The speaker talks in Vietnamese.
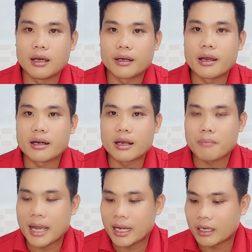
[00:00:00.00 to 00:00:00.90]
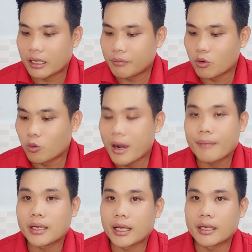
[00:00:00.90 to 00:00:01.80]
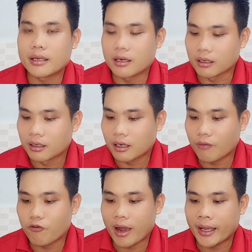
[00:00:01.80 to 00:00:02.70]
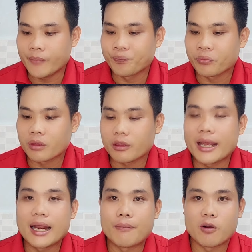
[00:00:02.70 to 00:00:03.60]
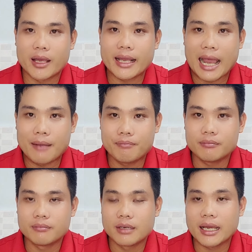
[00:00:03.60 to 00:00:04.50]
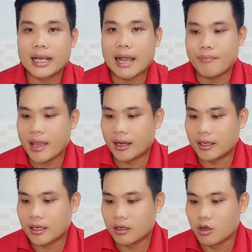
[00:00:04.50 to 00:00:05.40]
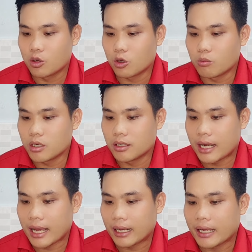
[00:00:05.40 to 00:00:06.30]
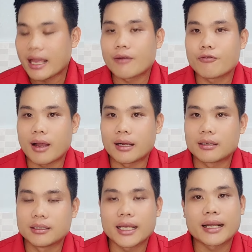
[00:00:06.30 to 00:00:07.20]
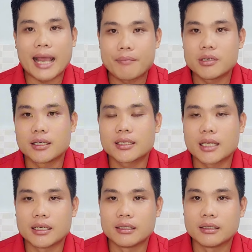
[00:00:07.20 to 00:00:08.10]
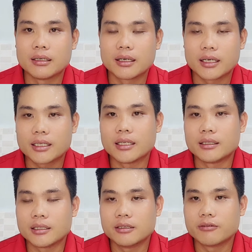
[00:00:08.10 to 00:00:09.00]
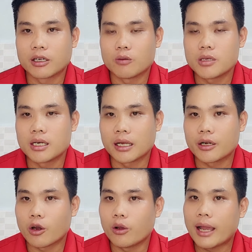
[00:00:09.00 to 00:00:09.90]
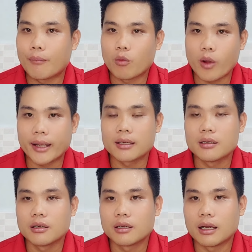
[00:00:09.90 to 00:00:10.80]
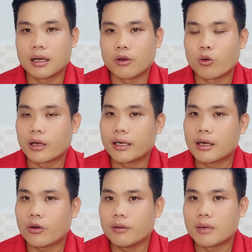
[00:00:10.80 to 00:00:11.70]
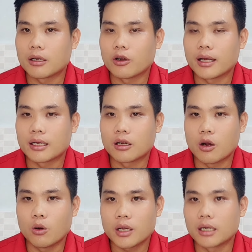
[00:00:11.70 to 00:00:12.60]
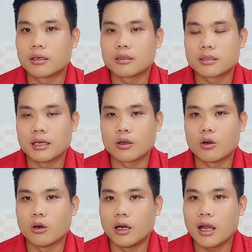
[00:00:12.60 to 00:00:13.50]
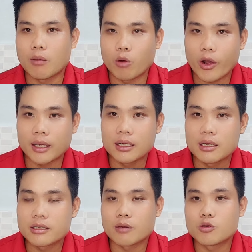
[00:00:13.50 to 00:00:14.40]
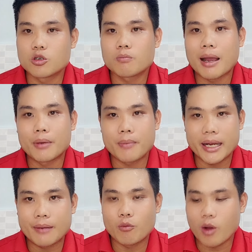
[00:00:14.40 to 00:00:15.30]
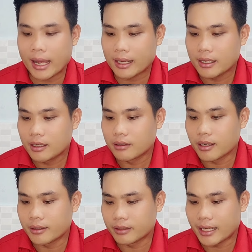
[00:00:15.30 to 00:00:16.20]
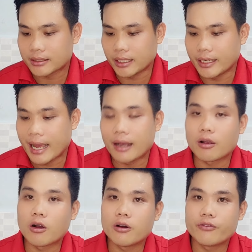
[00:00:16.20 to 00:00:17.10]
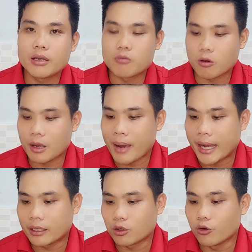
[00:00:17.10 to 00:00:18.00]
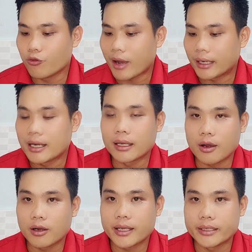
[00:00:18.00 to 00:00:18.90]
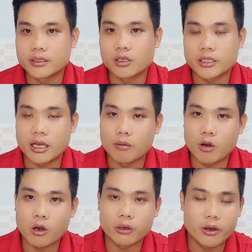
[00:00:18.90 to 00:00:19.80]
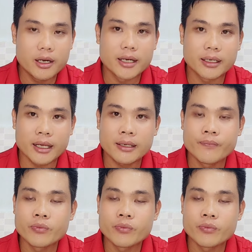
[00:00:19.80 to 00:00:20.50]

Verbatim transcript: à, drama để bu bám này kia nhưng không phải đây là một cái cảm cái cảm nhận ha cũng như là cái thân phận người ta cảm được cái tình cái tình thương và cũng như là cái nỗi hàm quan à, cái nỗi mà gọi là khổ cực à, của Hồng Loan trong suốt ba mươi mấy năm qua nên nhạc sĩ đã có viết một cái bài tuổi phận đời con dành cho chị Hồng Loan nói lên cái